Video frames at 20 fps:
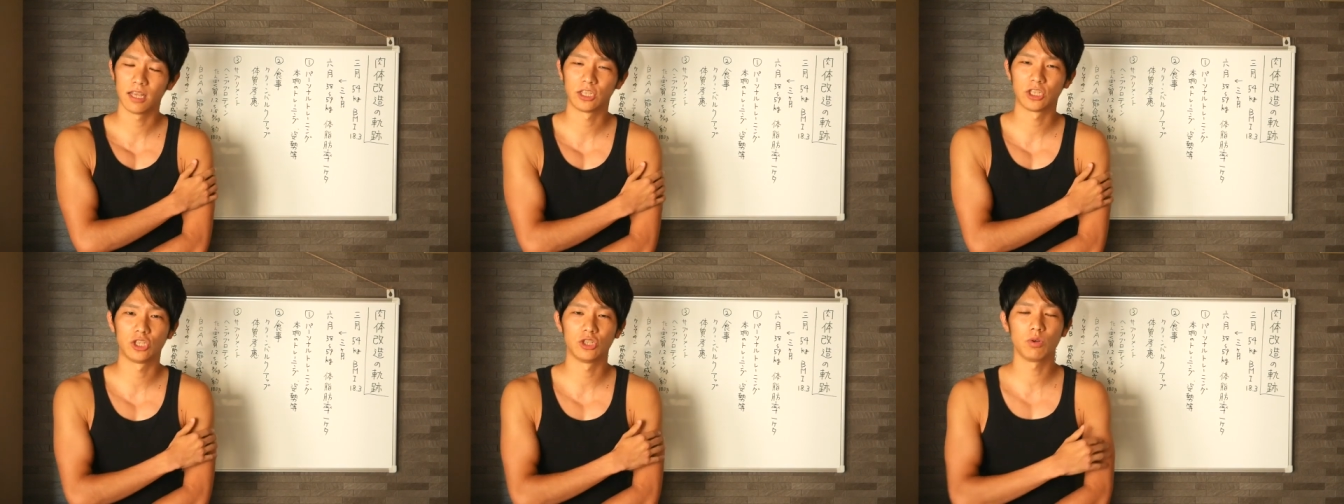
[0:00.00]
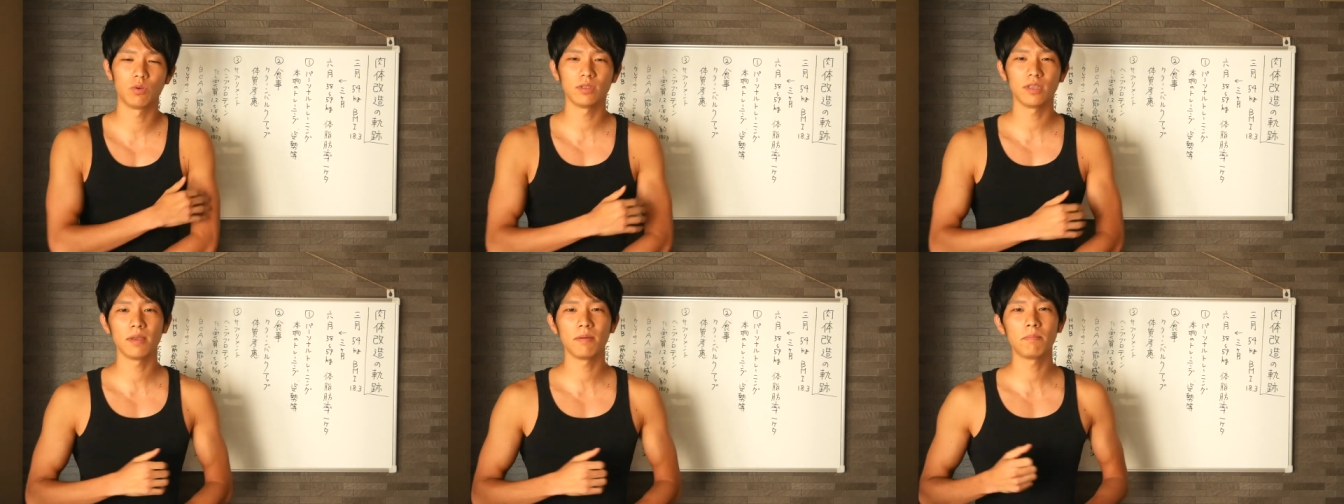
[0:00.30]
4、
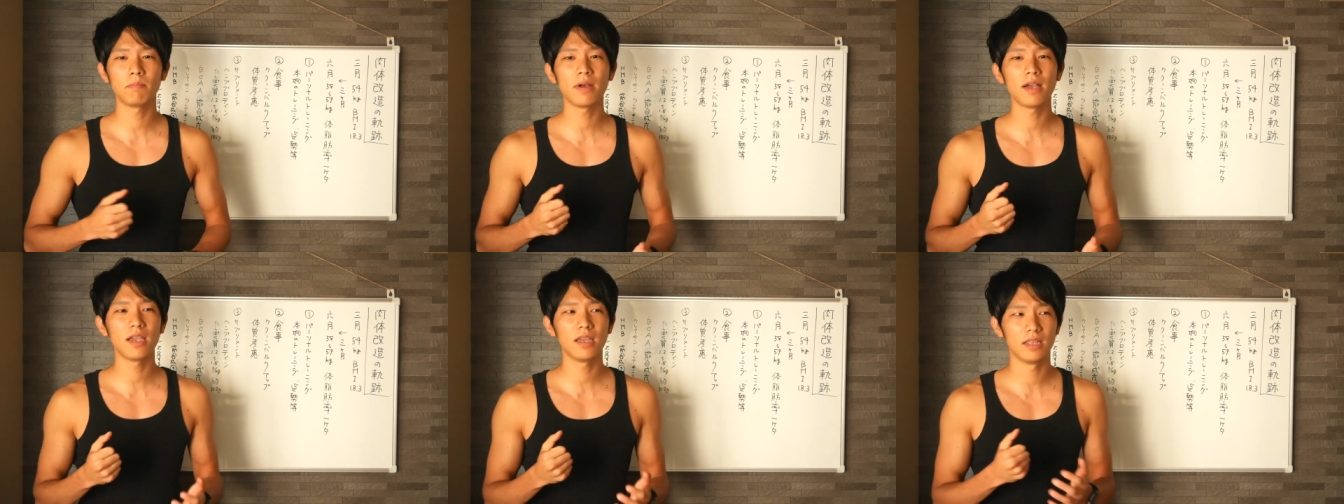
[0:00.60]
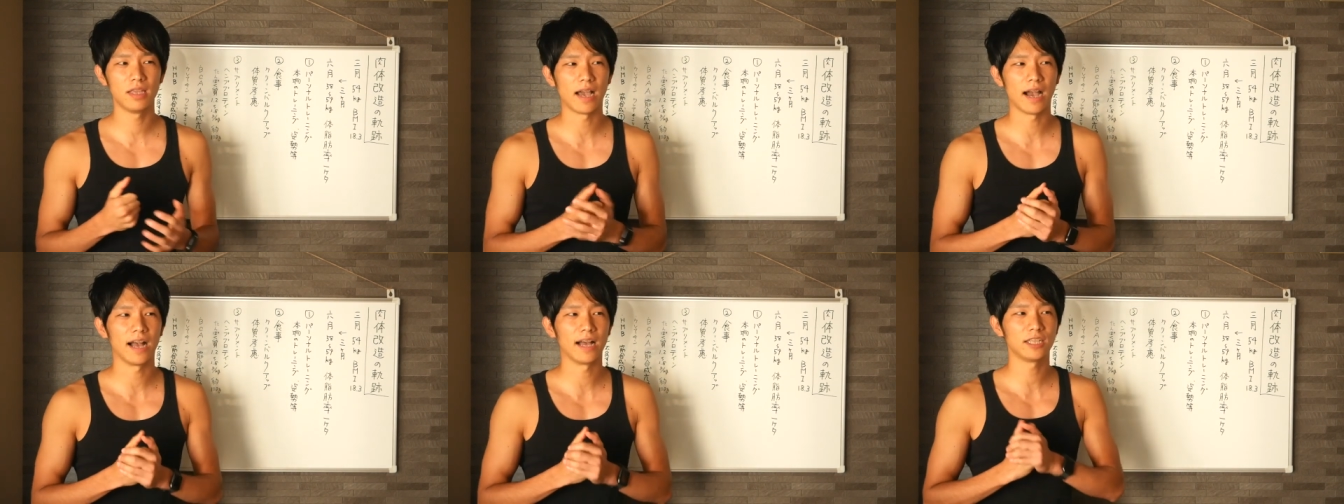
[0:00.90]
5年前
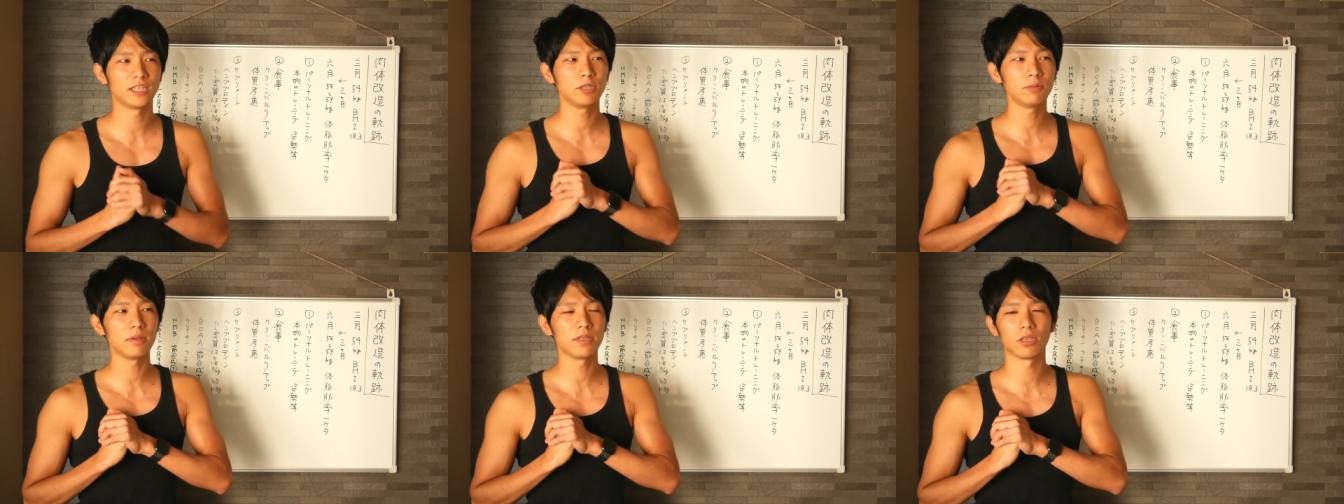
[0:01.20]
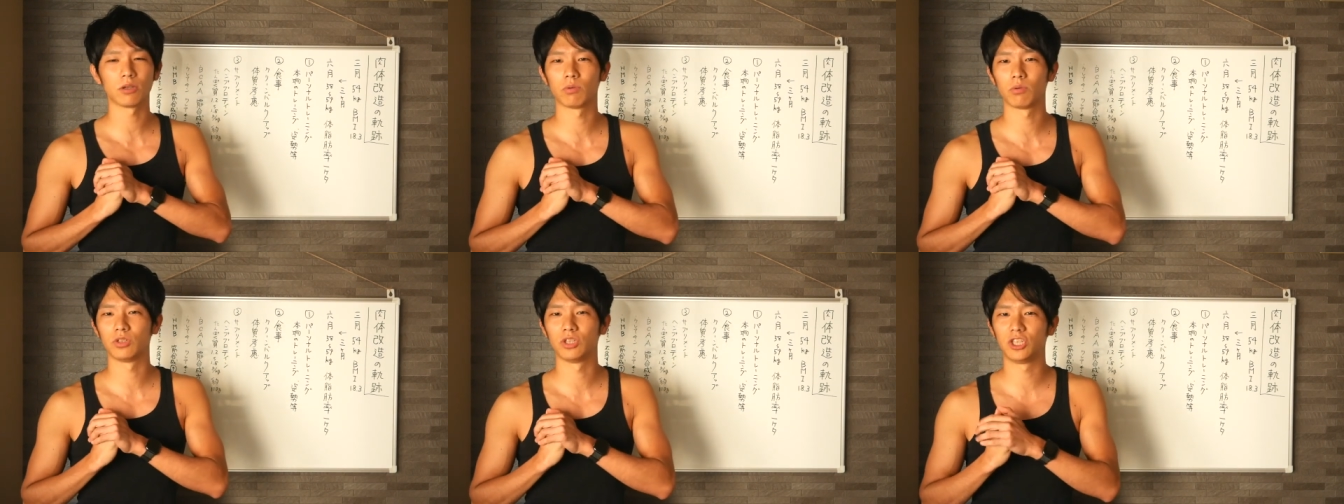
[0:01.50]
に初め
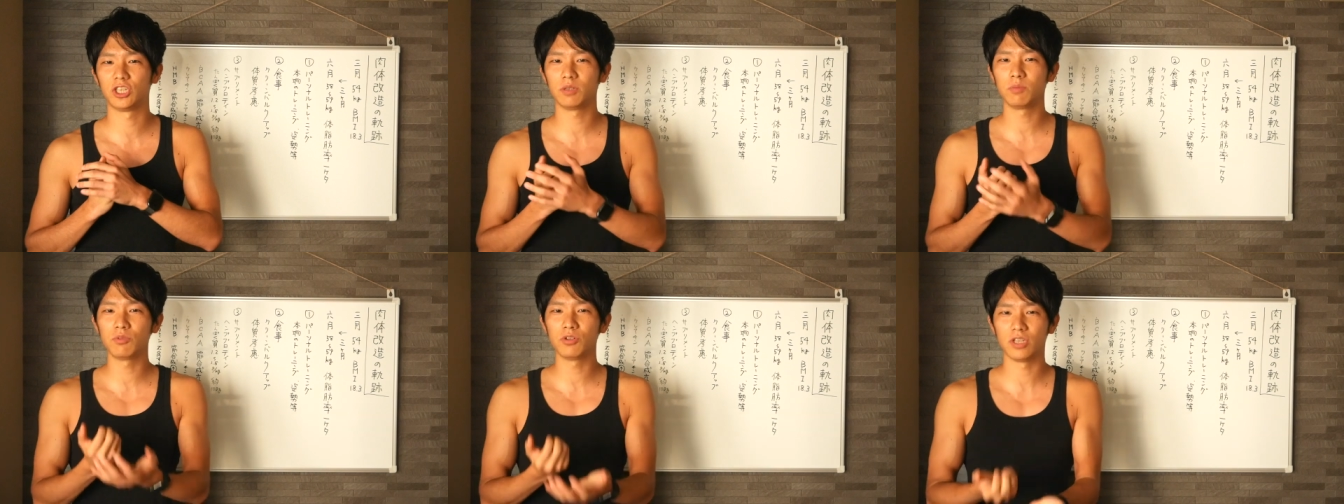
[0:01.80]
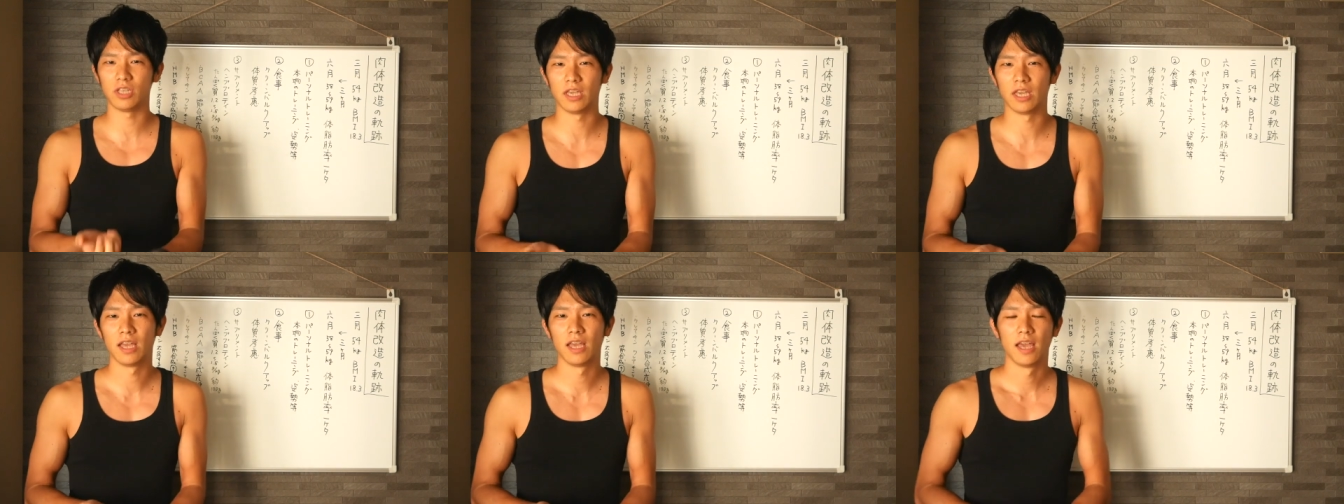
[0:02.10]
てこう
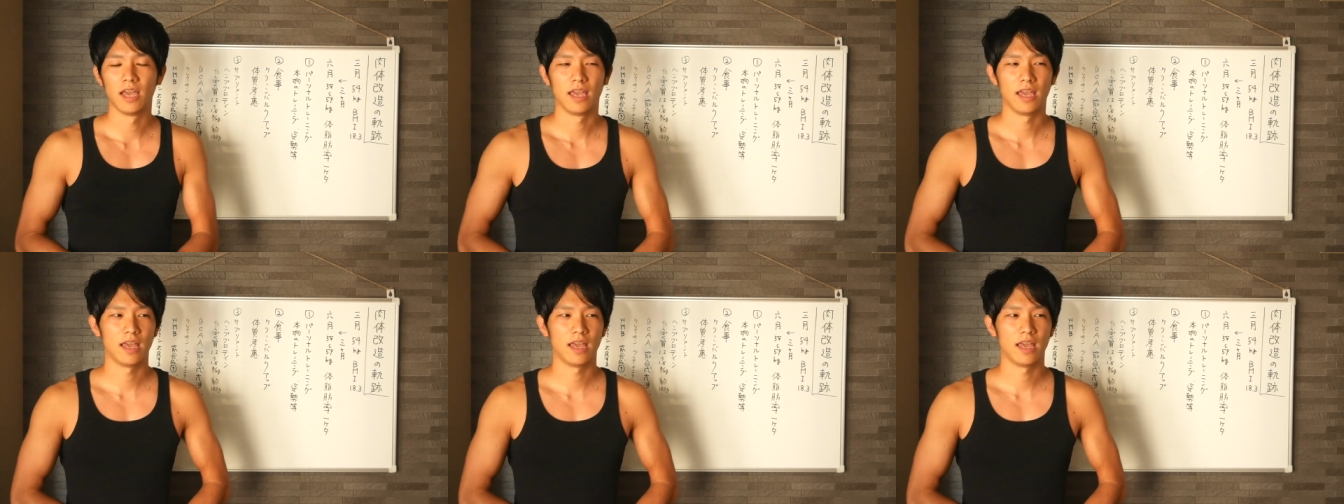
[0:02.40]
ジムに、